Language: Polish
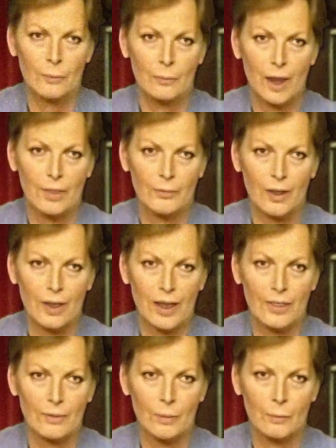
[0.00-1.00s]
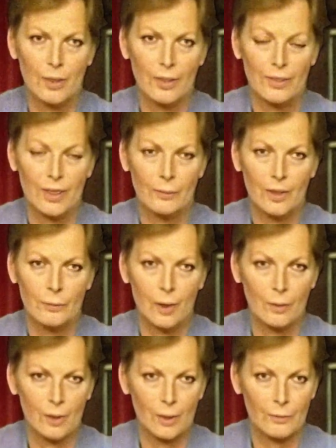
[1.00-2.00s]
Witam Państwa. Ja nazywam się Sylwia
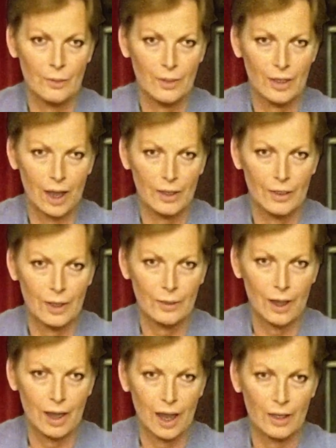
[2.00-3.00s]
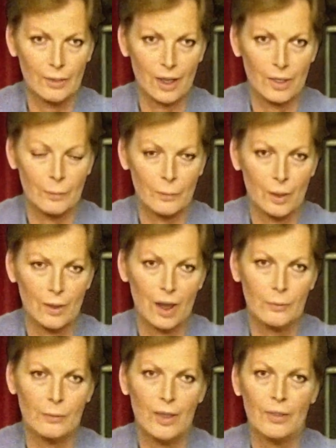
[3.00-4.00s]
Małkowska, a to jest
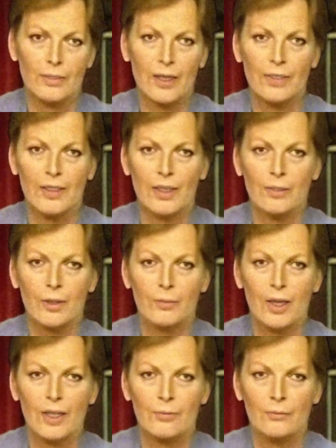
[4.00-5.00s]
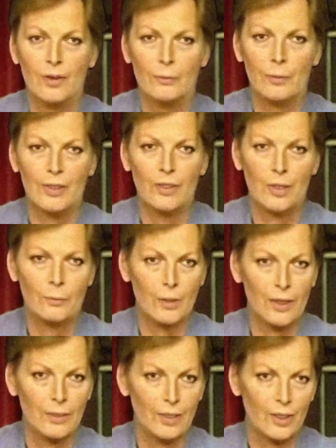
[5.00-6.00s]
program Internetowe Informacje
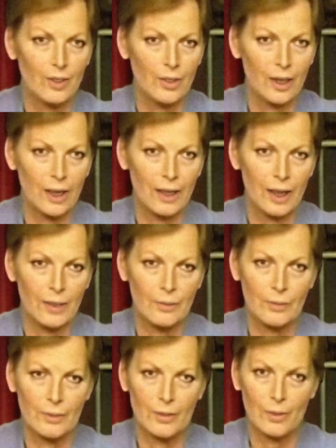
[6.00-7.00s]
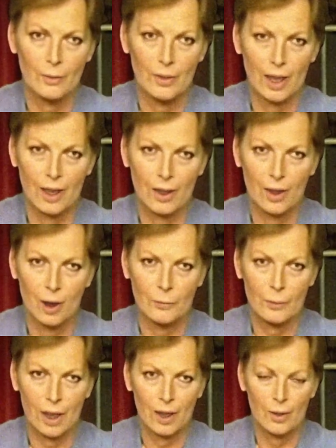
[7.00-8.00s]
Polityczne z drugiego
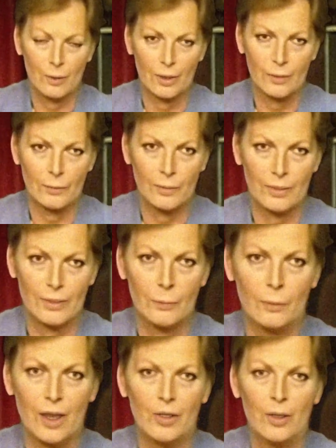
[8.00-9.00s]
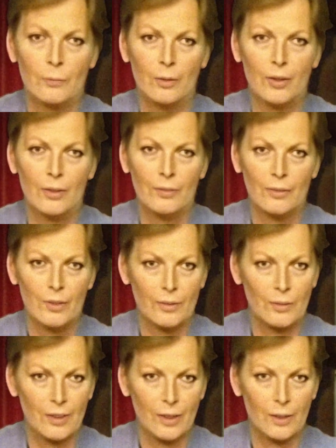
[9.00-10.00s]
obiegu. Zapraszam
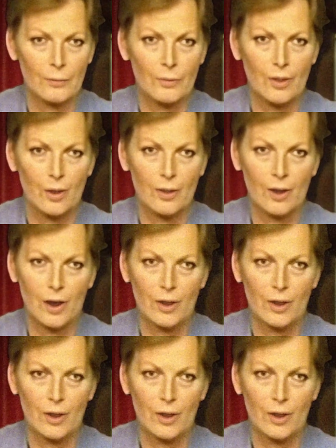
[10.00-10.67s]
gorąco do